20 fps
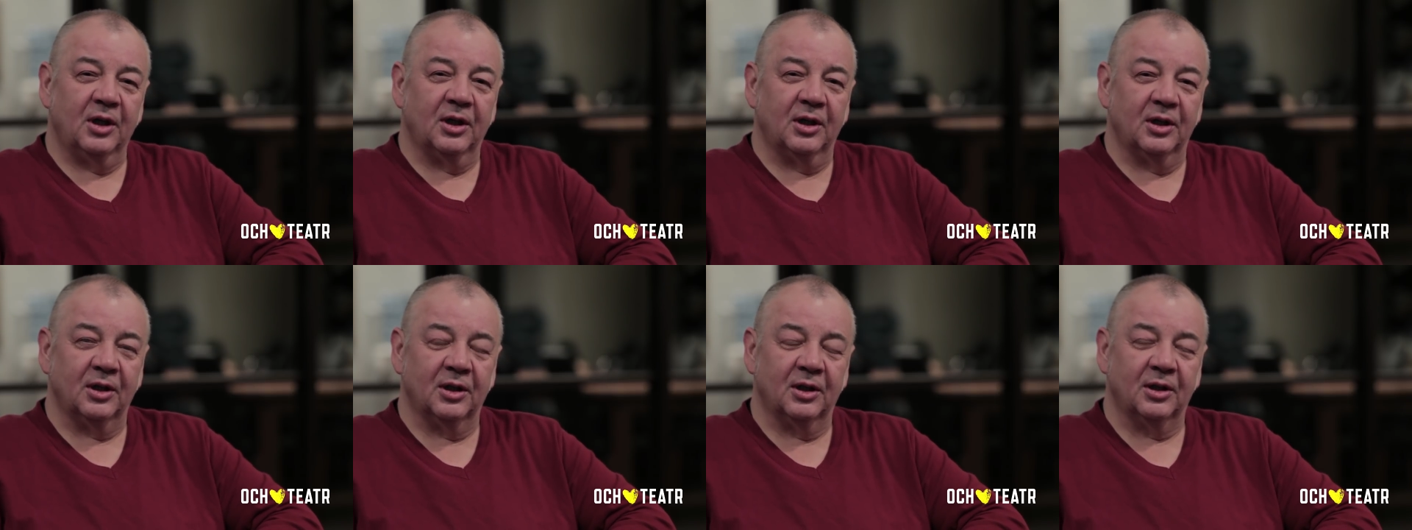
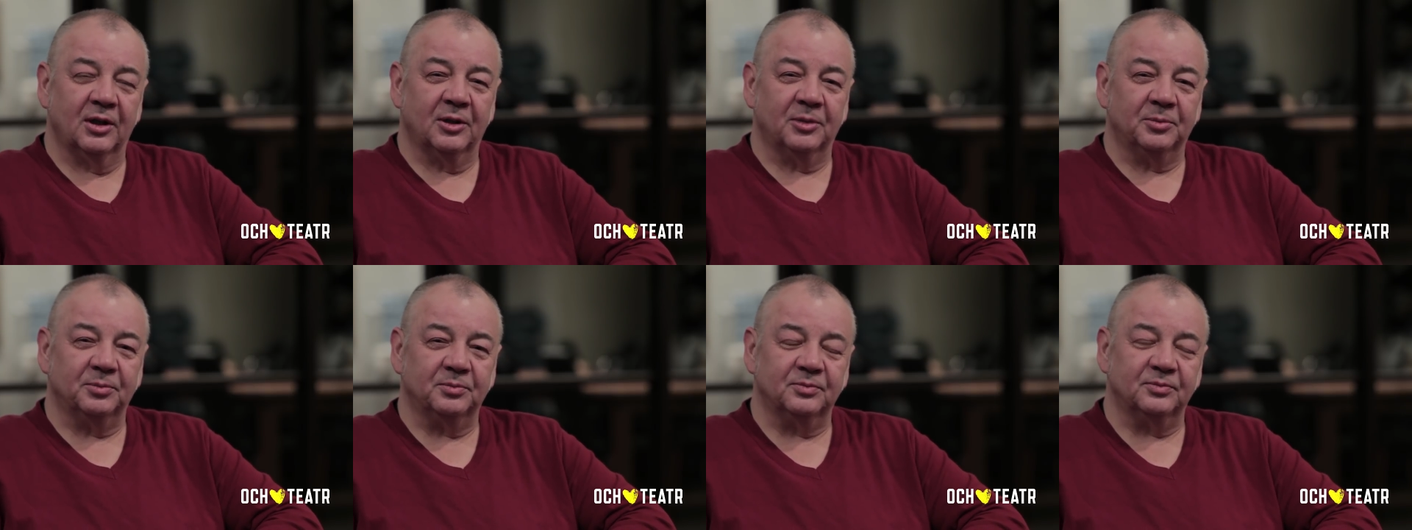e,
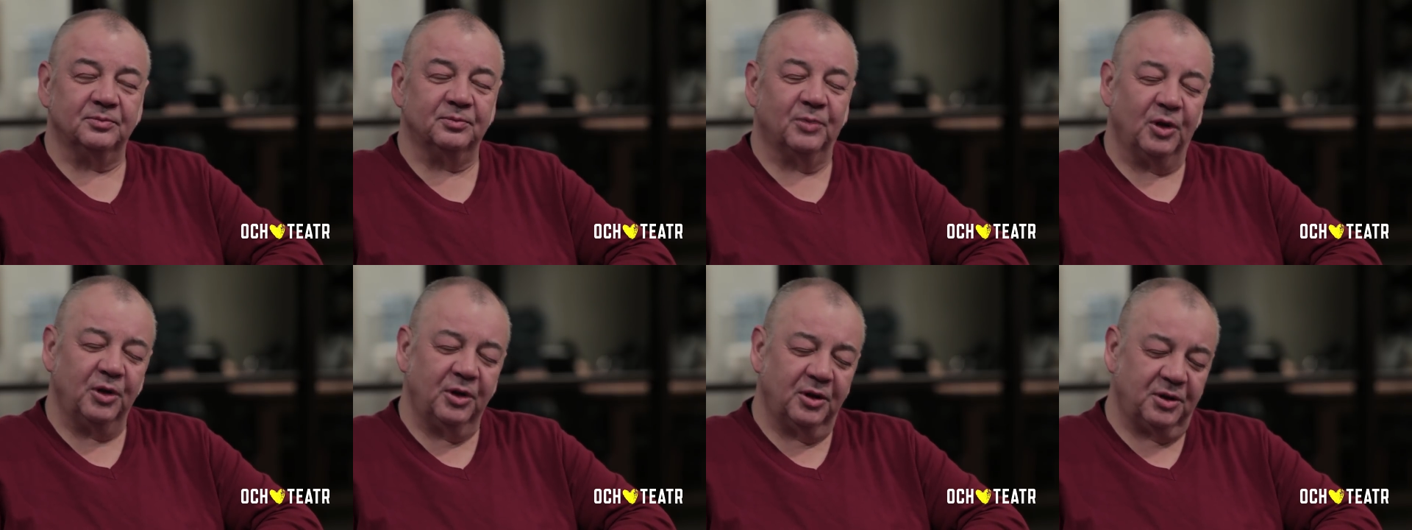
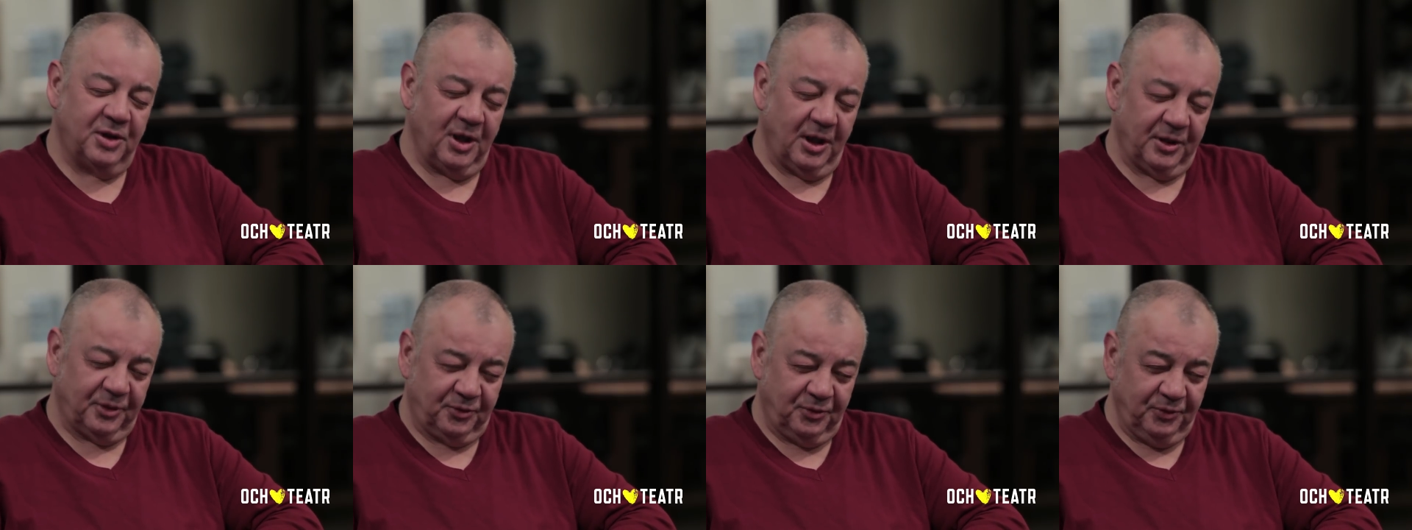moich
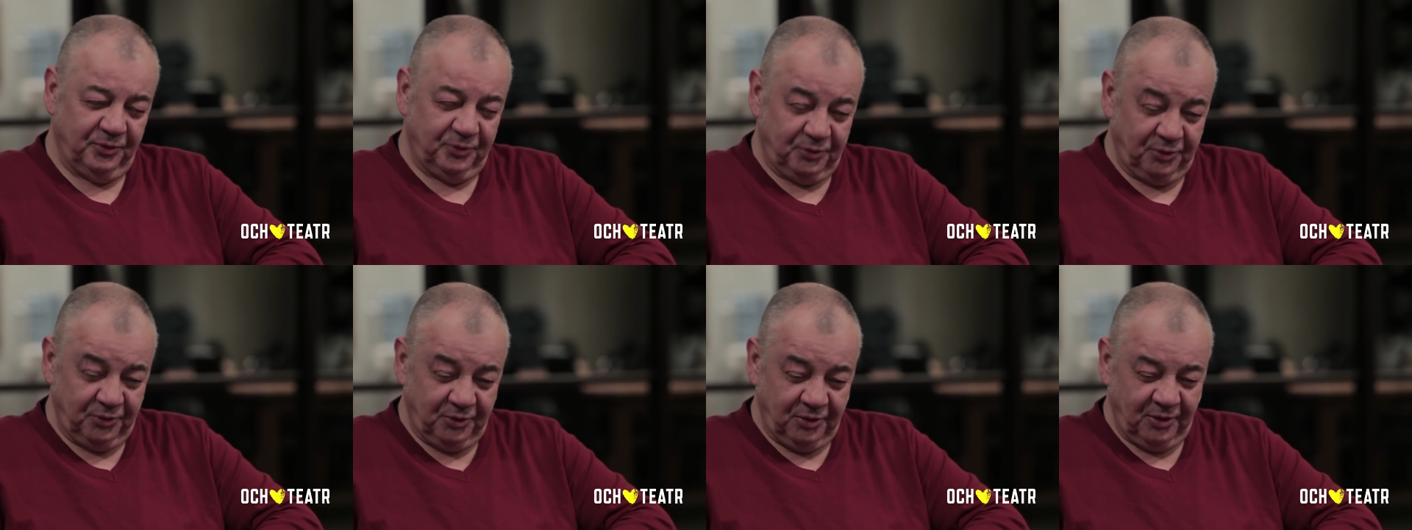dziadków,
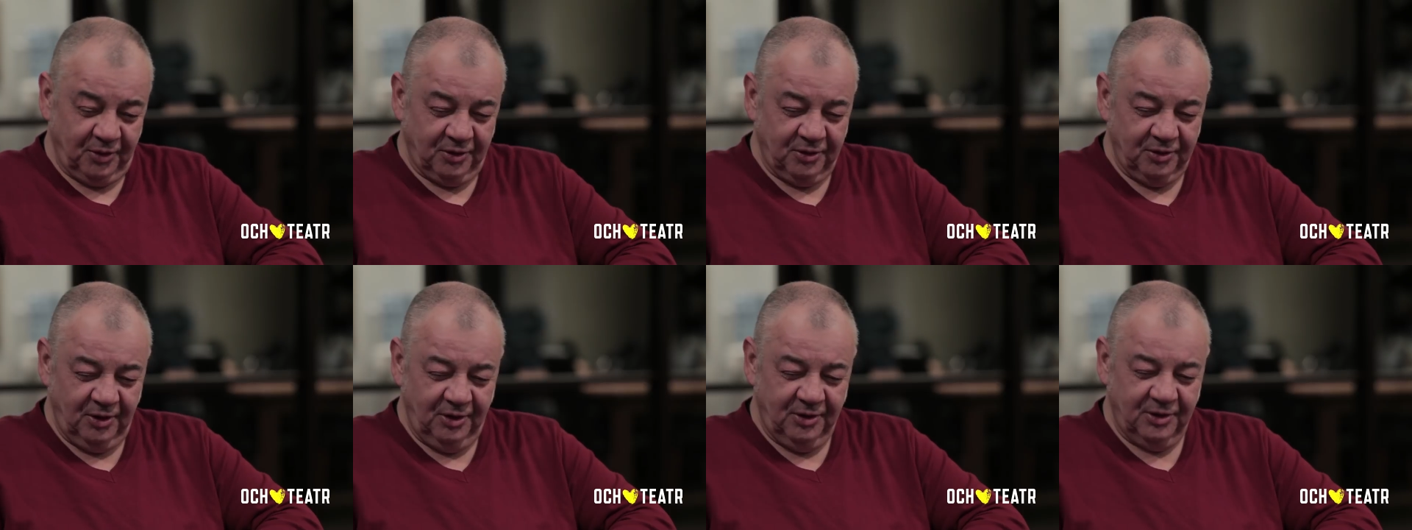którzy
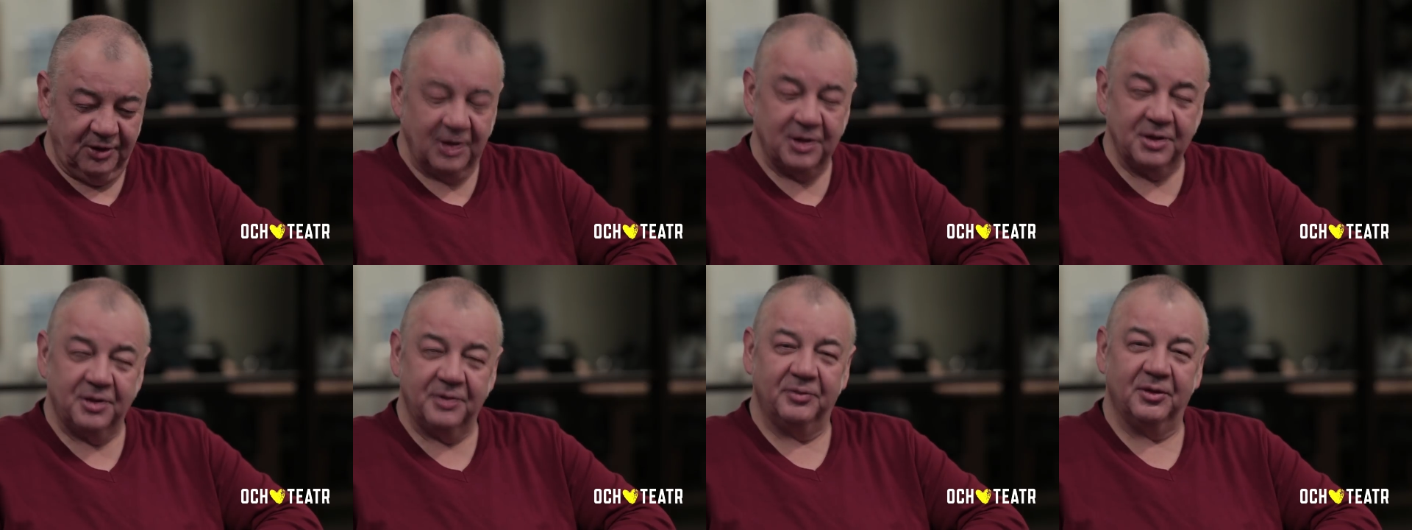dożyli
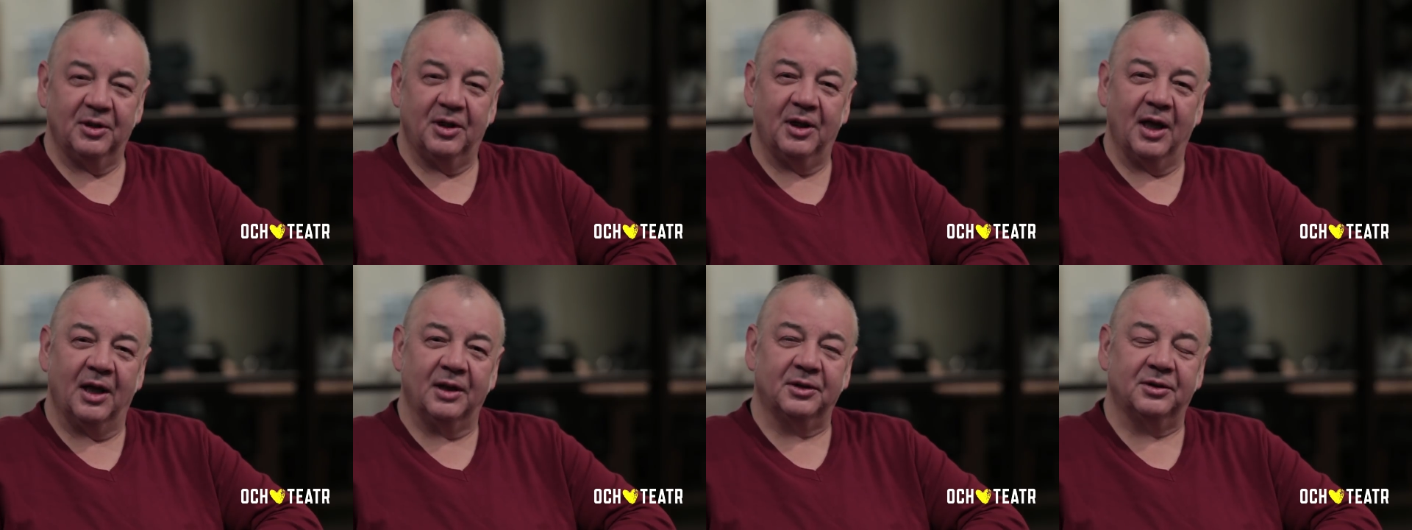sędziwych
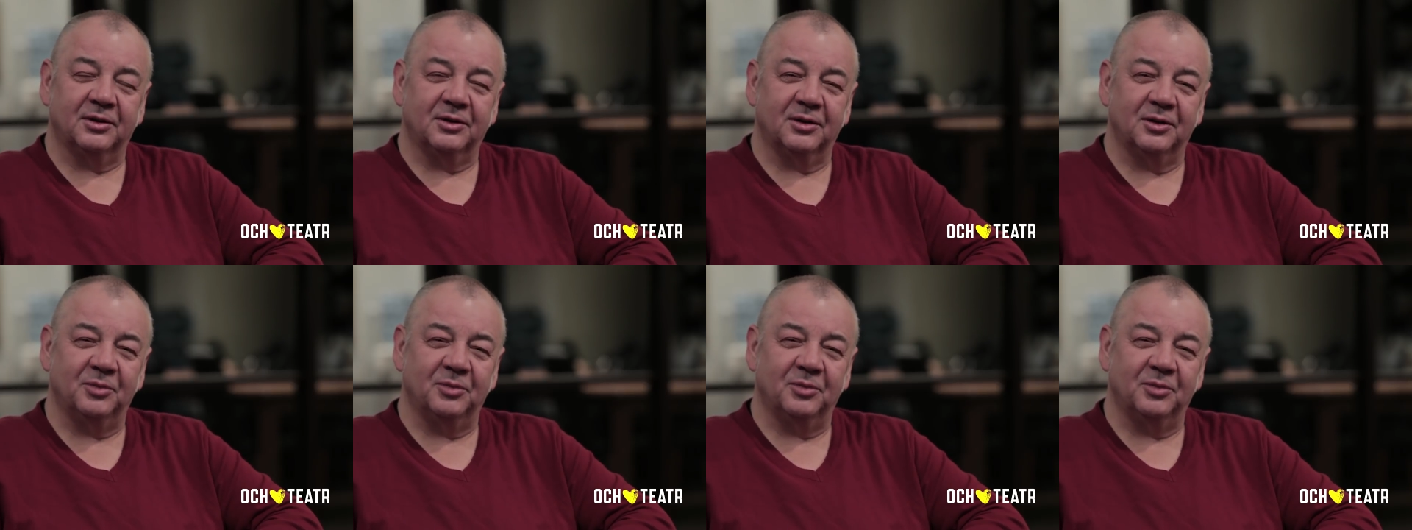lat